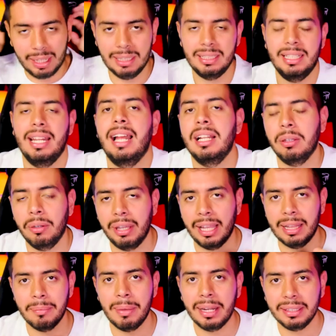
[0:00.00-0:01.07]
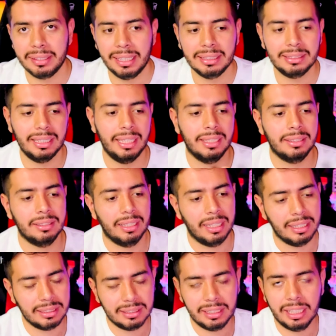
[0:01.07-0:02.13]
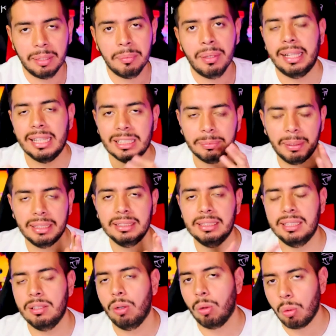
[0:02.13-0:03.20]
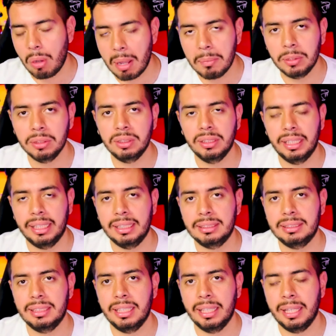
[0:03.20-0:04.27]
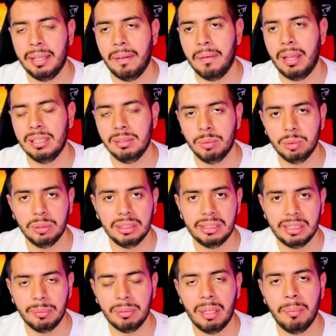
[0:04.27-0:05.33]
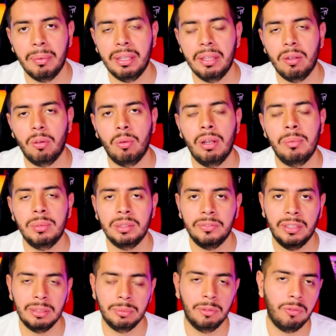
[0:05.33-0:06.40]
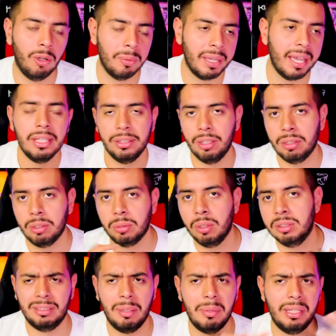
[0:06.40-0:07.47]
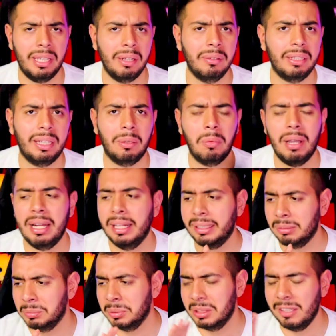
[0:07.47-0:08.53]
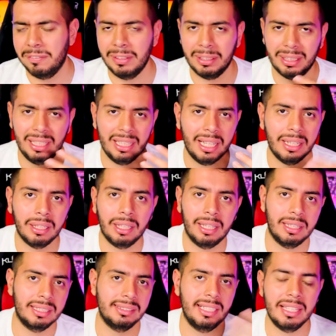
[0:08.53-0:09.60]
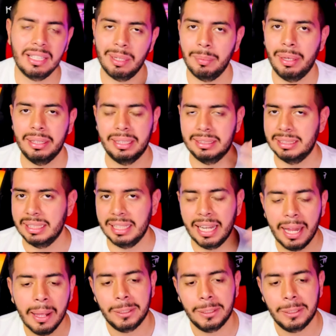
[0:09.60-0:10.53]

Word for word: les diré algo el martes en, en stream, ¿qué les parece si lo jugamos? este, hacemos un stream de miedo, jugamos Phasmophobia y otros juegos que me dijeron que jugara como Jeff the Killer y el de Slenderman, etc.